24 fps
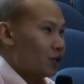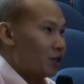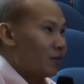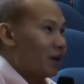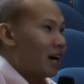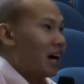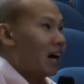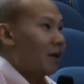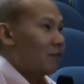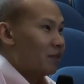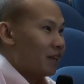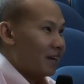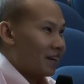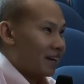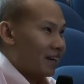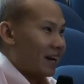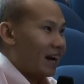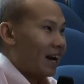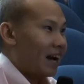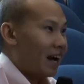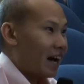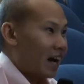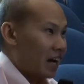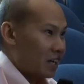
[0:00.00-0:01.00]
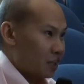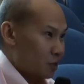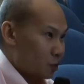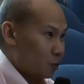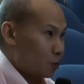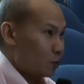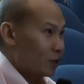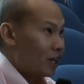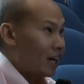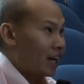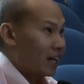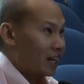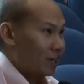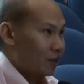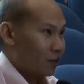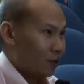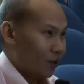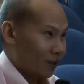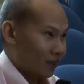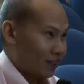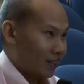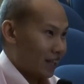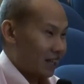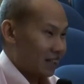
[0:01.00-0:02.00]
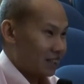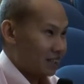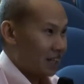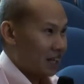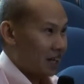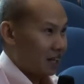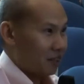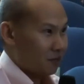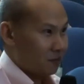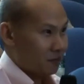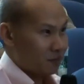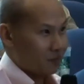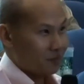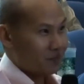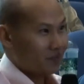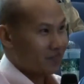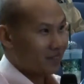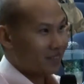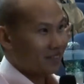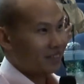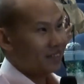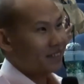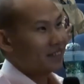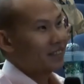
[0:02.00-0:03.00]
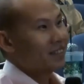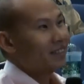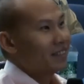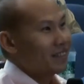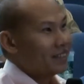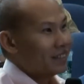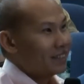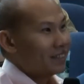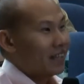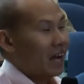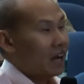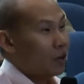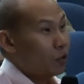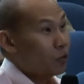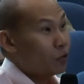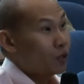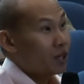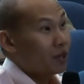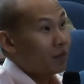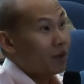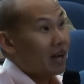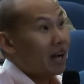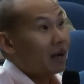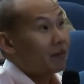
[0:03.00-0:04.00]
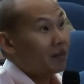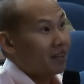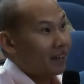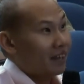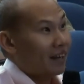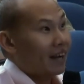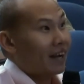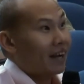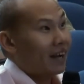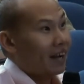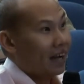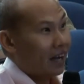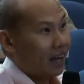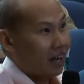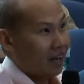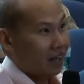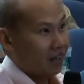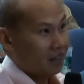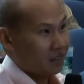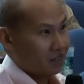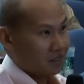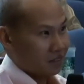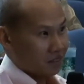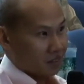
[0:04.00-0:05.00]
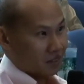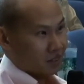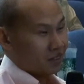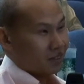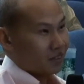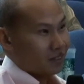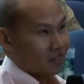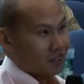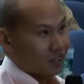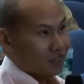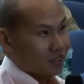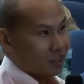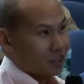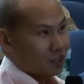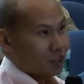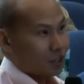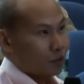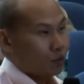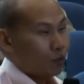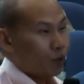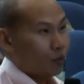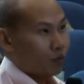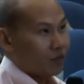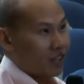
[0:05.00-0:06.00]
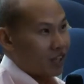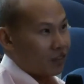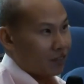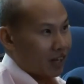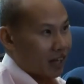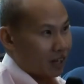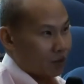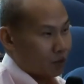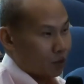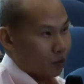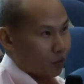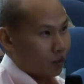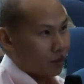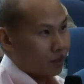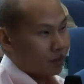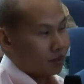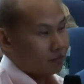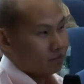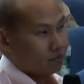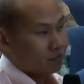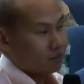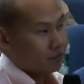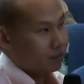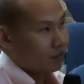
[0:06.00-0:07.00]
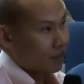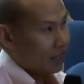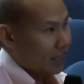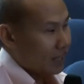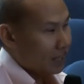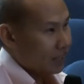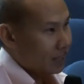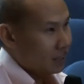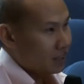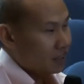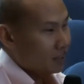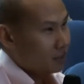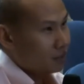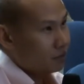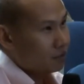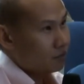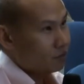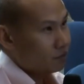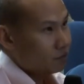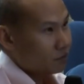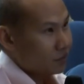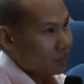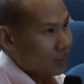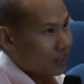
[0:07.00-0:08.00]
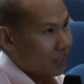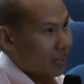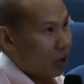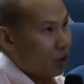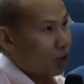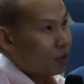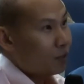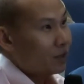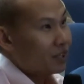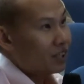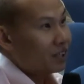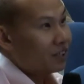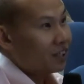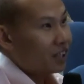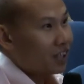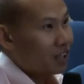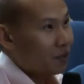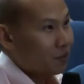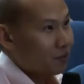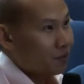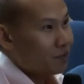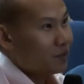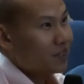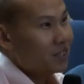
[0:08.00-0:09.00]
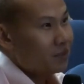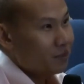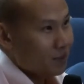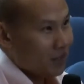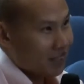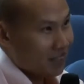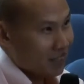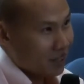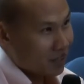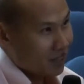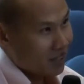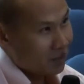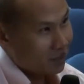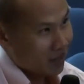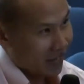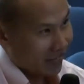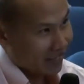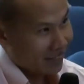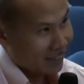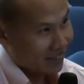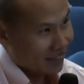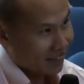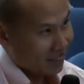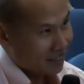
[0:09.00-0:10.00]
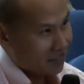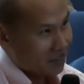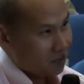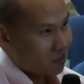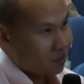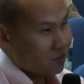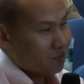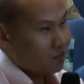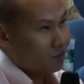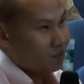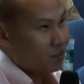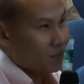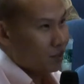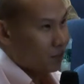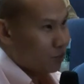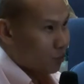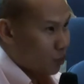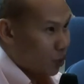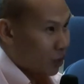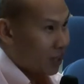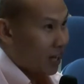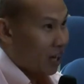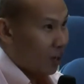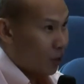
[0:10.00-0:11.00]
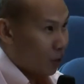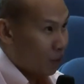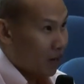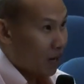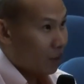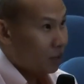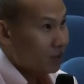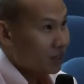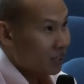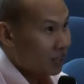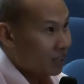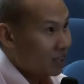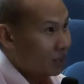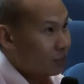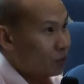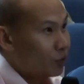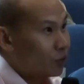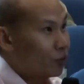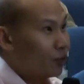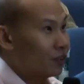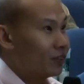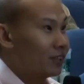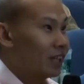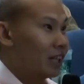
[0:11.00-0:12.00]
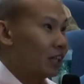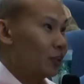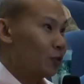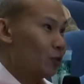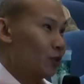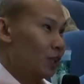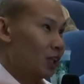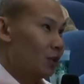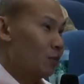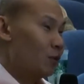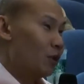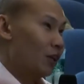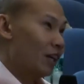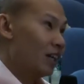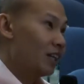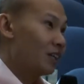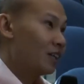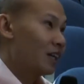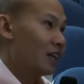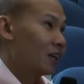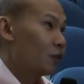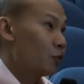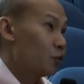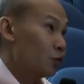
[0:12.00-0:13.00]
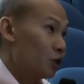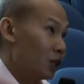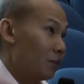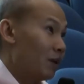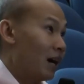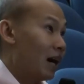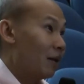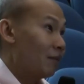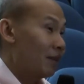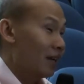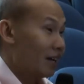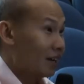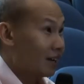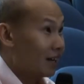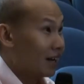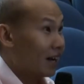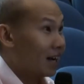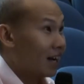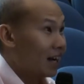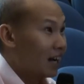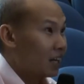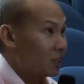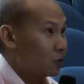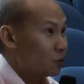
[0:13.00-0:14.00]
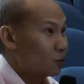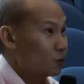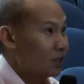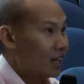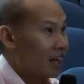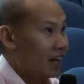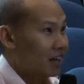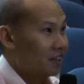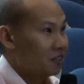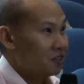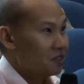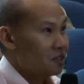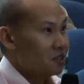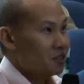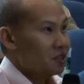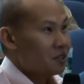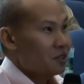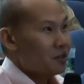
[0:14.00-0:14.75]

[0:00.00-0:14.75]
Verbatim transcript: ให้คุณภาพและราคาสู้ได้กับของต่างชาติ ทั้งคุณภาพและราคานี่ผมได้ฟังผมก็มานั่งคิด เราก็เพิ่งเริ่มเพิ่งเหมือนจะเริ่มหัดเดิน มีโปรดักต์ออกมาเพิ่งจะเริ่มต้นตั้งตัวแล้วบอกให้ทั้งคุณภาพและราคาสู้ได้